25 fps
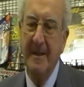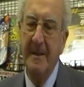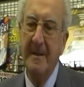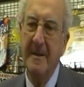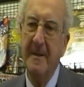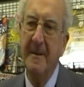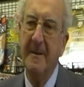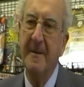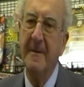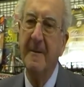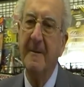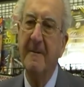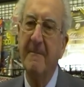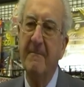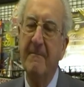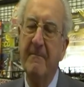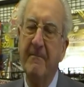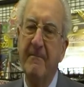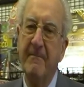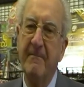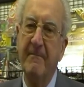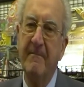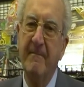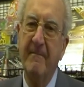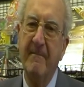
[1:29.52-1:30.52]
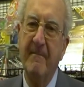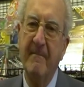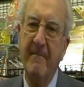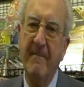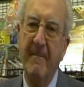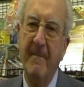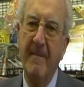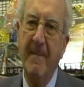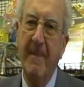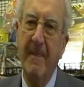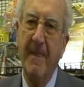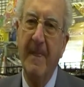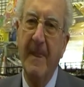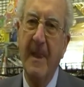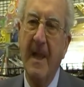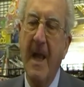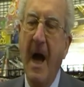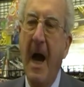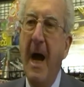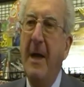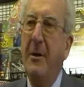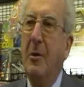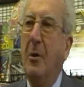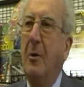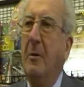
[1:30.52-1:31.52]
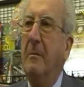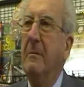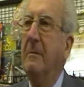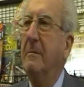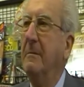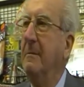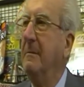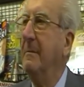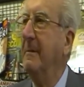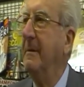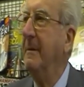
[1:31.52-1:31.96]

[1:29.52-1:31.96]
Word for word: un'analisi del voto. Ah no,